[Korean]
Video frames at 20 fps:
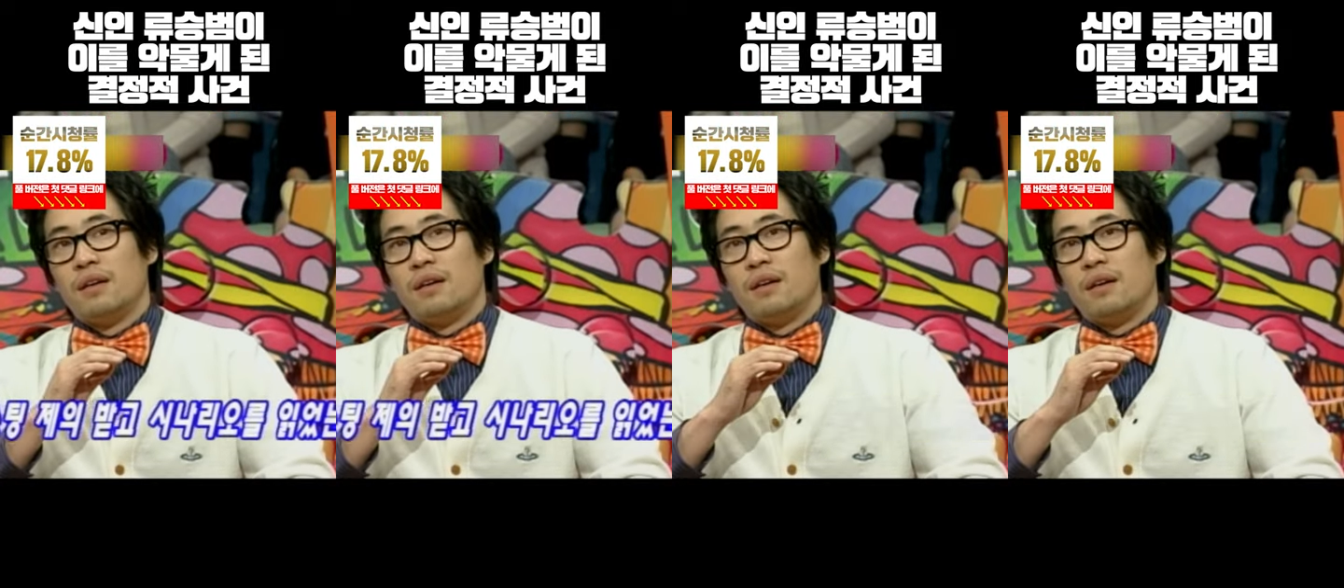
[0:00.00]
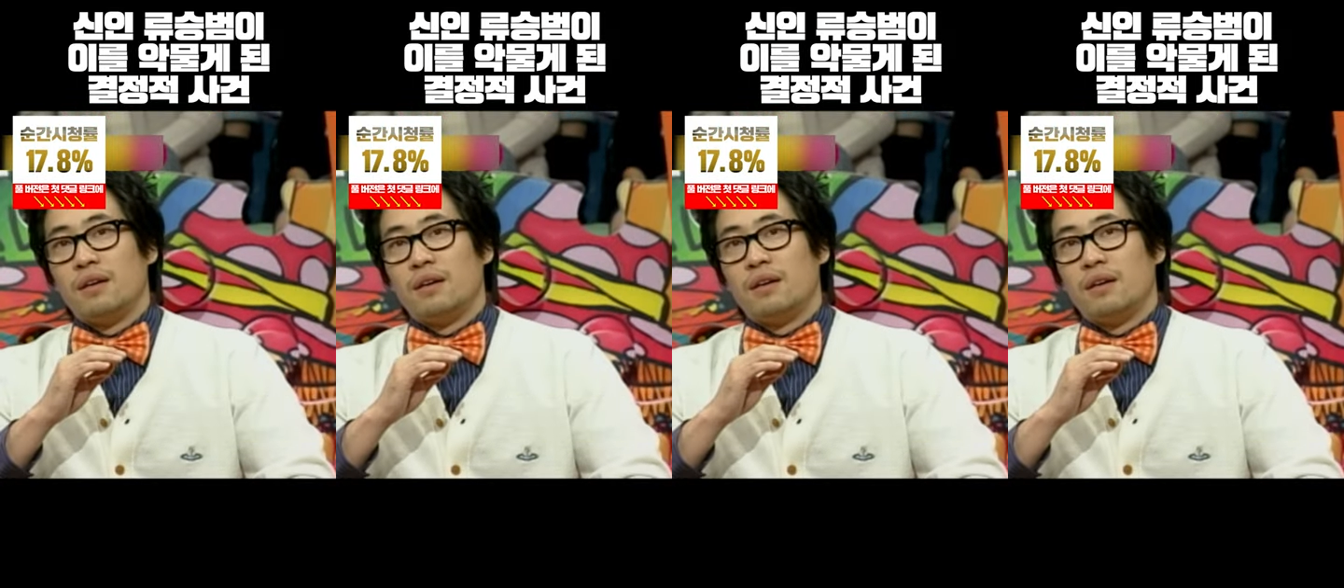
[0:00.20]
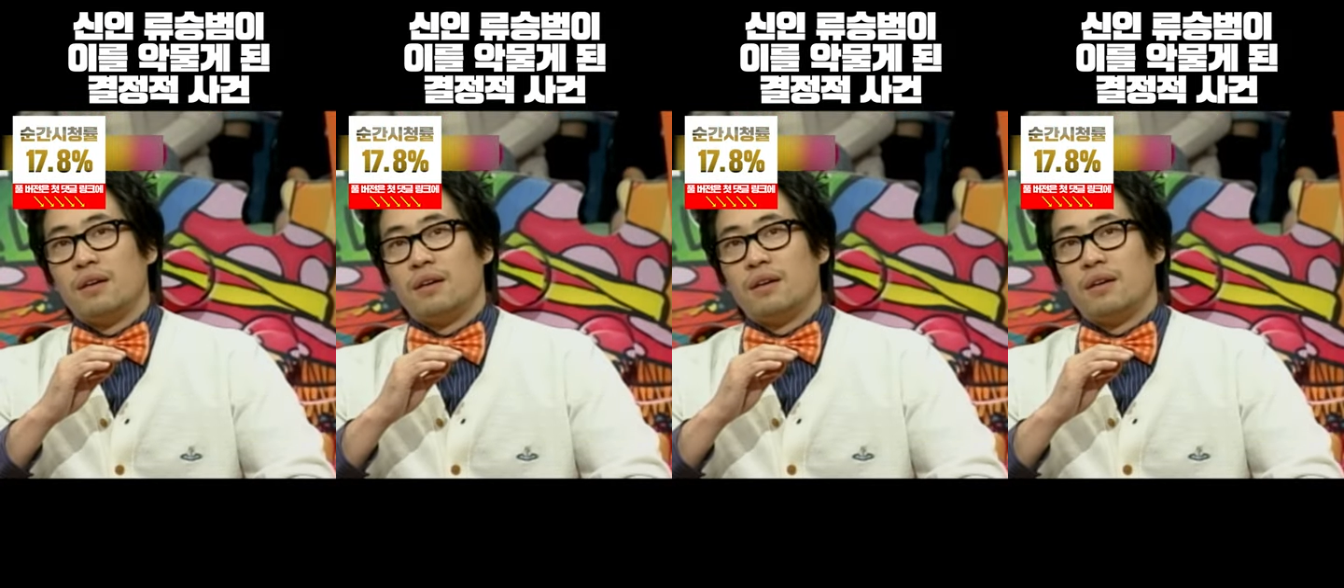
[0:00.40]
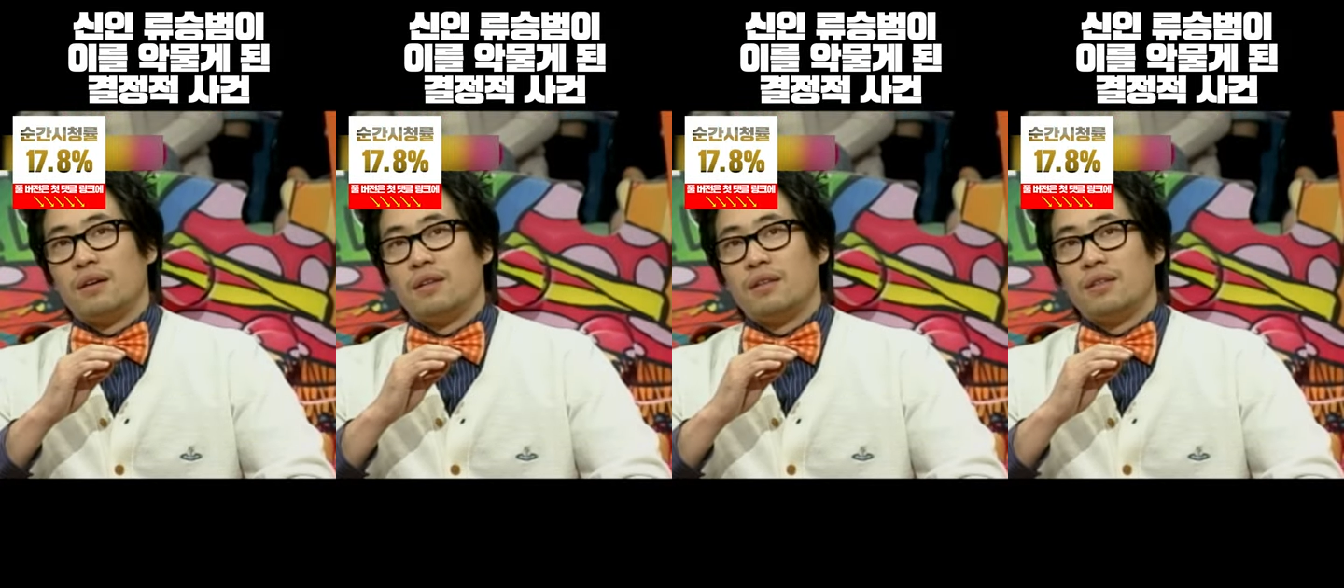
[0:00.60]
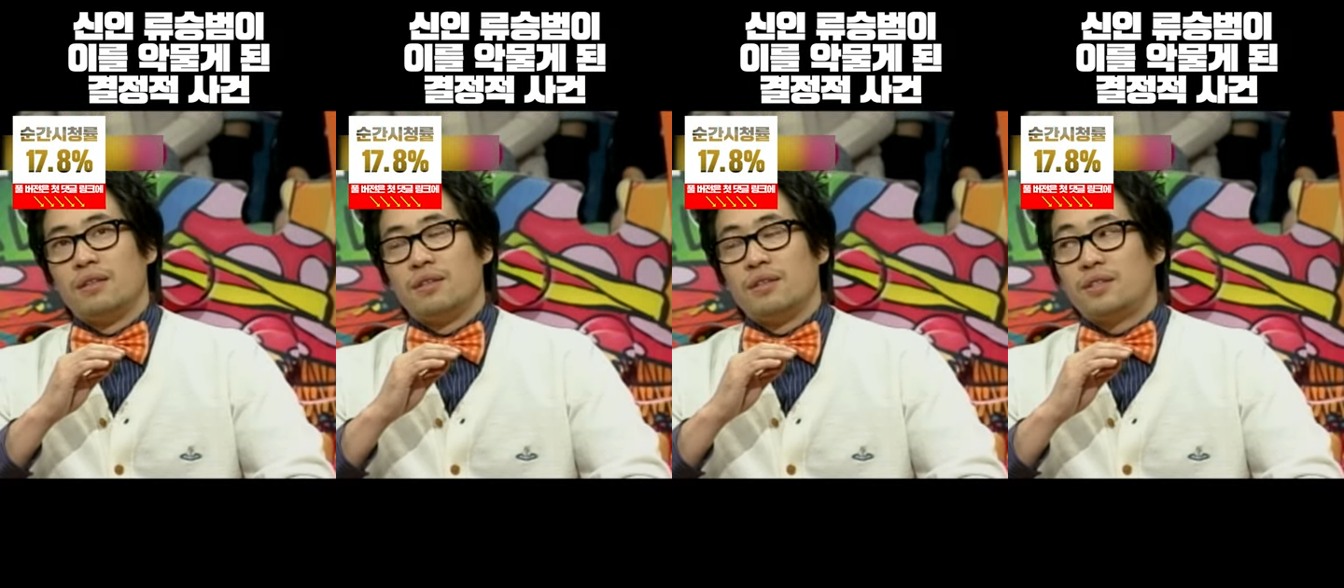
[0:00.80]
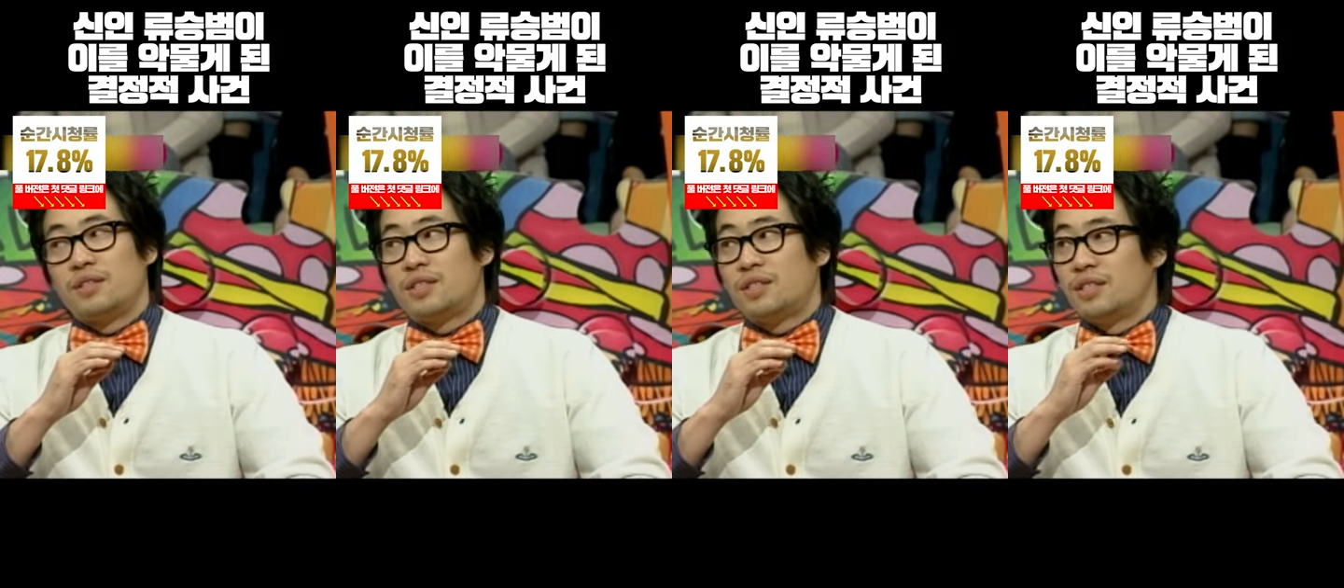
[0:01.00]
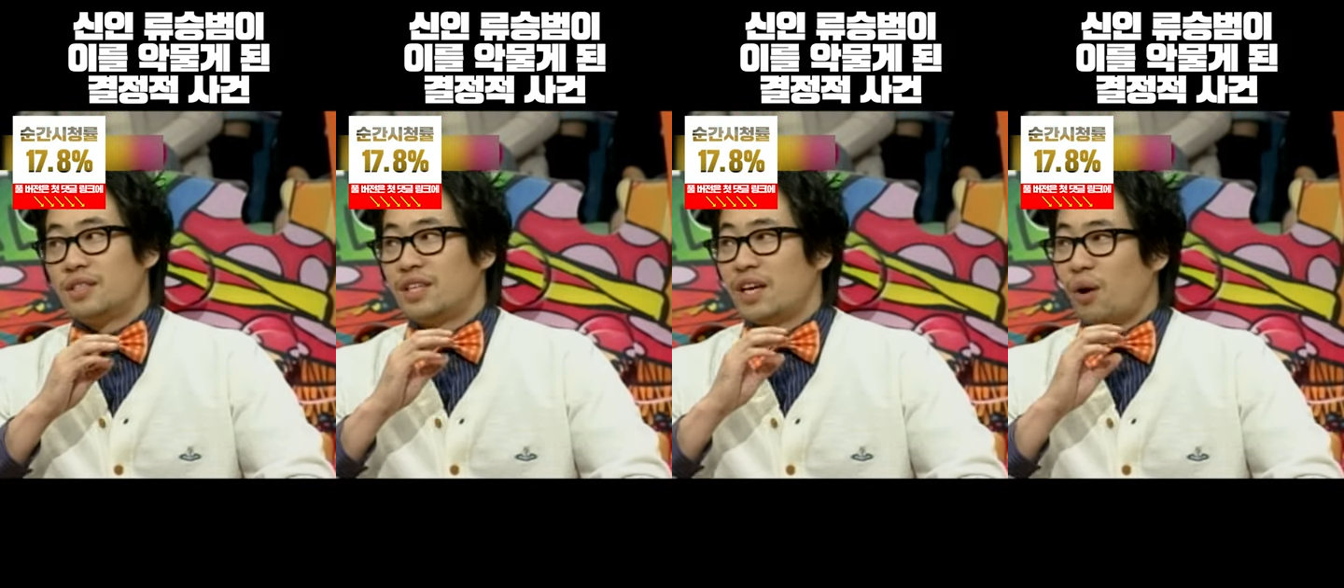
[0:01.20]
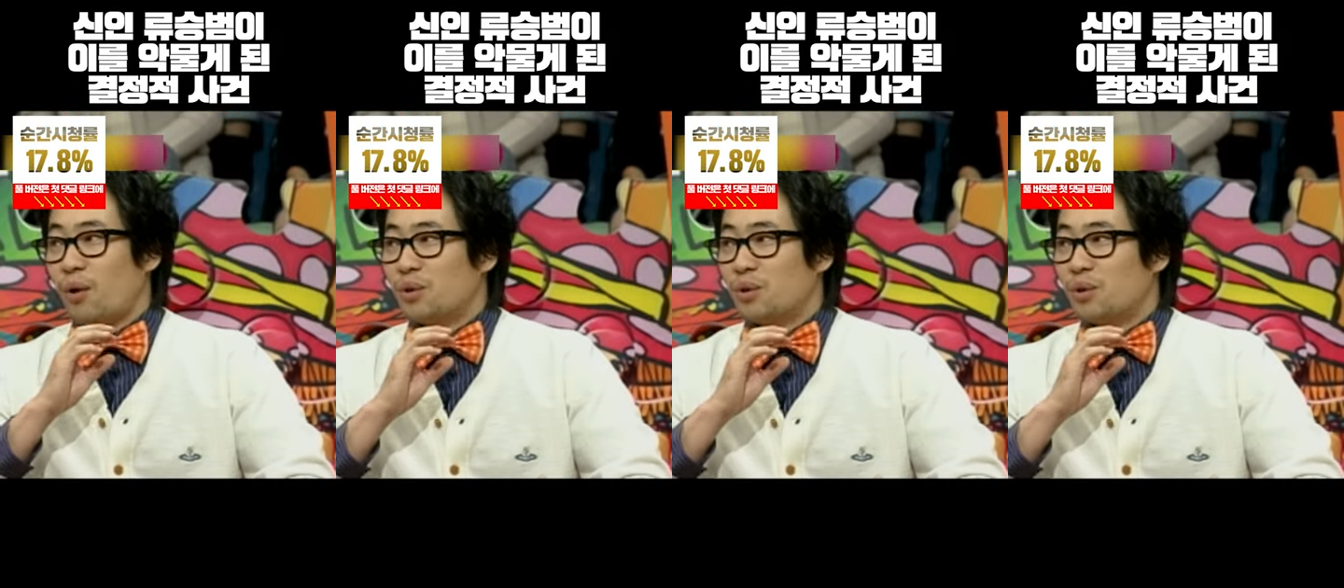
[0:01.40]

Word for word: 어 이게